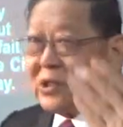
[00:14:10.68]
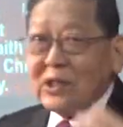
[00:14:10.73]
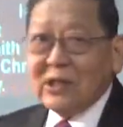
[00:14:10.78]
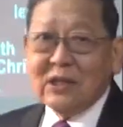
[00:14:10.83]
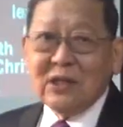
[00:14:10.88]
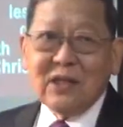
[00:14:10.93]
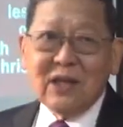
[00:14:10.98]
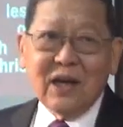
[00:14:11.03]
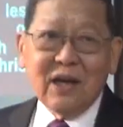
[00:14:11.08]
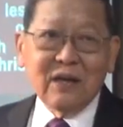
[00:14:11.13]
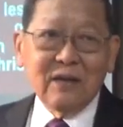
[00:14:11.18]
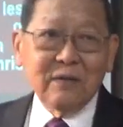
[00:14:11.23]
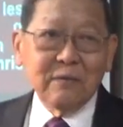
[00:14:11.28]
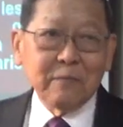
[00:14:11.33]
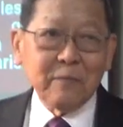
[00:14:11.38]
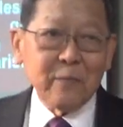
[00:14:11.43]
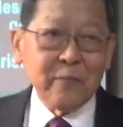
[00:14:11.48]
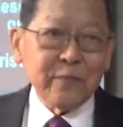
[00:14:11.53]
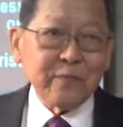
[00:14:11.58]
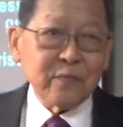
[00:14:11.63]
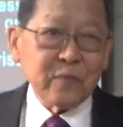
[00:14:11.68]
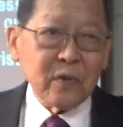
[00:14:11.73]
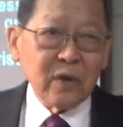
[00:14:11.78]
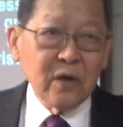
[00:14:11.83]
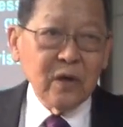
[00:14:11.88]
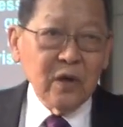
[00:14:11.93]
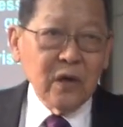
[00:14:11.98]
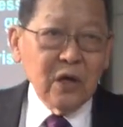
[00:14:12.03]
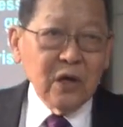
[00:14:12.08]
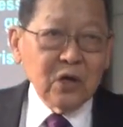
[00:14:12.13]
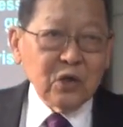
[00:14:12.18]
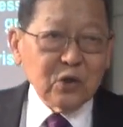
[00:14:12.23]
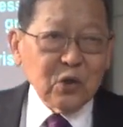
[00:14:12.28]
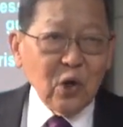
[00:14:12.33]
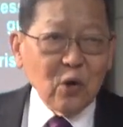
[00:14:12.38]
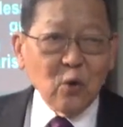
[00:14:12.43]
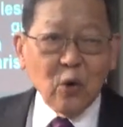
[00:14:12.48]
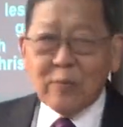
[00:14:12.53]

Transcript: 今天。所以，